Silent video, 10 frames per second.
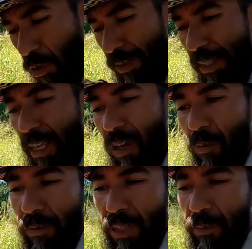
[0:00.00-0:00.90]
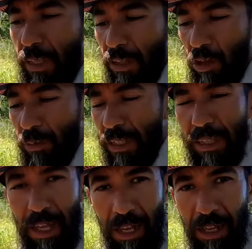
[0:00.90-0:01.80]
الخبز ديالهم ديما هذا الخبز
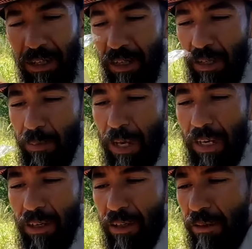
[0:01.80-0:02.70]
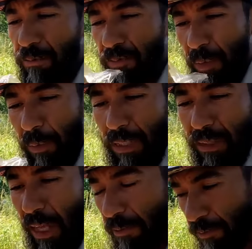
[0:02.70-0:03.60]
هذا اللي بحال هكا
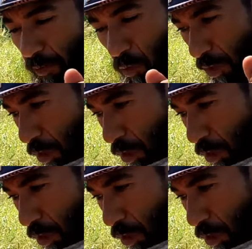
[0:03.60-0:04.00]
مقطع هو